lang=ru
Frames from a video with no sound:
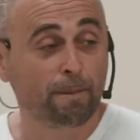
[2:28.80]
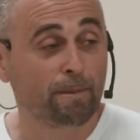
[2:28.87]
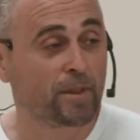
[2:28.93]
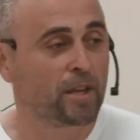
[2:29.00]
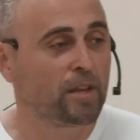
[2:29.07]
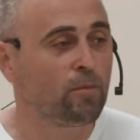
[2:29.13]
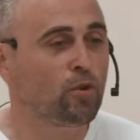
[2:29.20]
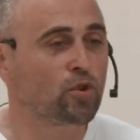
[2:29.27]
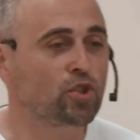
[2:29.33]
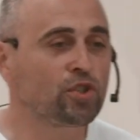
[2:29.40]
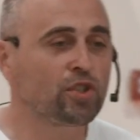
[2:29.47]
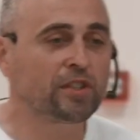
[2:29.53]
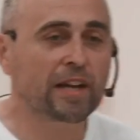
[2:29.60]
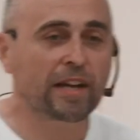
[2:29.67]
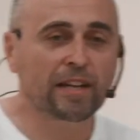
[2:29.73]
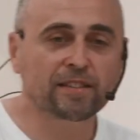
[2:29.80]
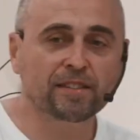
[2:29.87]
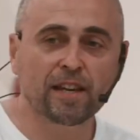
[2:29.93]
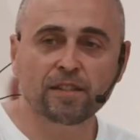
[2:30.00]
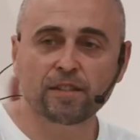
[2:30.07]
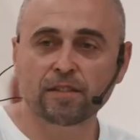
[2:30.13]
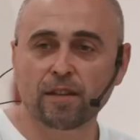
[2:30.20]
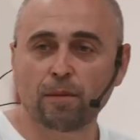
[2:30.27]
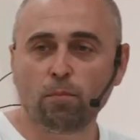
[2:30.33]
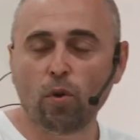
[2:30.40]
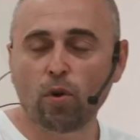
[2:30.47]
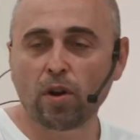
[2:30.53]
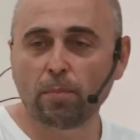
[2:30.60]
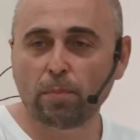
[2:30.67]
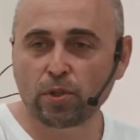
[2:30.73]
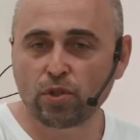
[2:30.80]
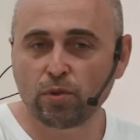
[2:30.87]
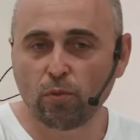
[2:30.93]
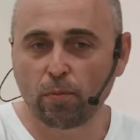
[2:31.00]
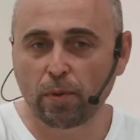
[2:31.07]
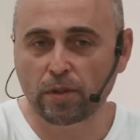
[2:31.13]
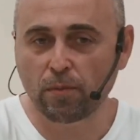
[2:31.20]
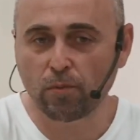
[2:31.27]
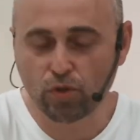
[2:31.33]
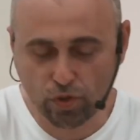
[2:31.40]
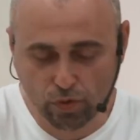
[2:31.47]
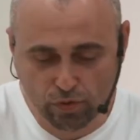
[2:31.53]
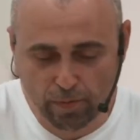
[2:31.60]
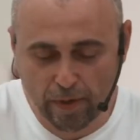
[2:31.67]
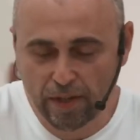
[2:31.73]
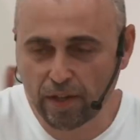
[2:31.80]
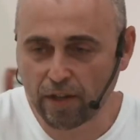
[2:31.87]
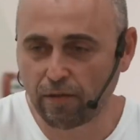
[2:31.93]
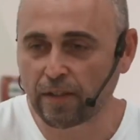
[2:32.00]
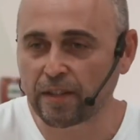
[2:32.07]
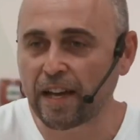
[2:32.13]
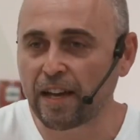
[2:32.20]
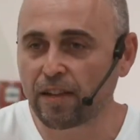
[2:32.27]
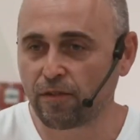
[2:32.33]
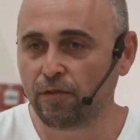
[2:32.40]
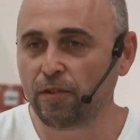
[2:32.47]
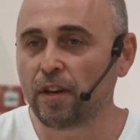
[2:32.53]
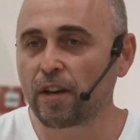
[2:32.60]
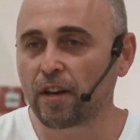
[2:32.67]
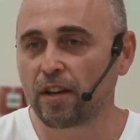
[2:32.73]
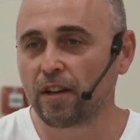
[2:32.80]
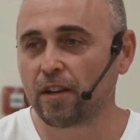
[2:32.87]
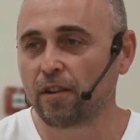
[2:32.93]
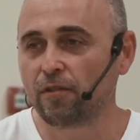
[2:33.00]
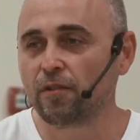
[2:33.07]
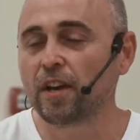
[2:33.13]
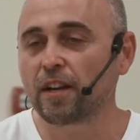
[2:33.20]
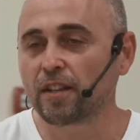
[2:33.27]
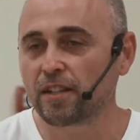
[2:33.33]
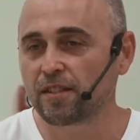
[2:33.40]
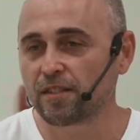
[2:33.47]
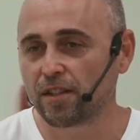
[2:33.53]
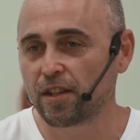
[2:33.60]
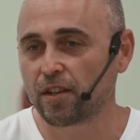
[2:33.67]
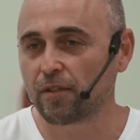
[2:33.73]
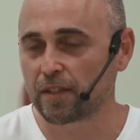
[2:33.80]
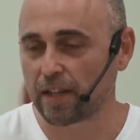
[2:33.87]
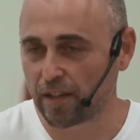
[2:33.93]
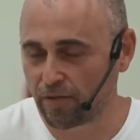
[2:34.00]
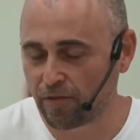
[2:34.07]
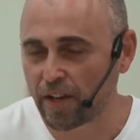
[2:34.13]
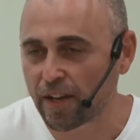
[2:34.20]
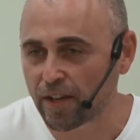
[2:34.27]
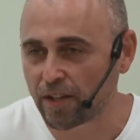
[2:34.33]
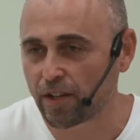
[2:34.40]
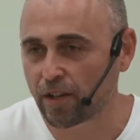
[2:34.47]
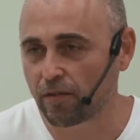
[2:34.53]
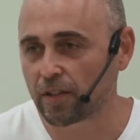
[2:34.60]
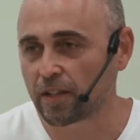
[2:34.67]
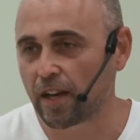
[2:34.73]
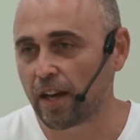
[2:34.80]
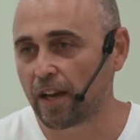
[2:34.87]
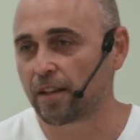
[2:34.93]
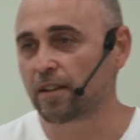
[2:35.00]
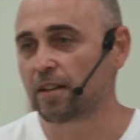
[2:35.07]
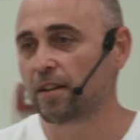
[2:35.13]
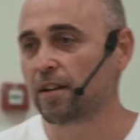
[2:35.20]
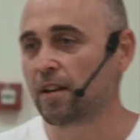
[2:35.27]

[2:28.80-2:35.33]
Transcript: Ты не можешь идти до конца, идти за Богом. Почему? Потому что у тебя не хватает веры, верности не хватает, веры не хватает.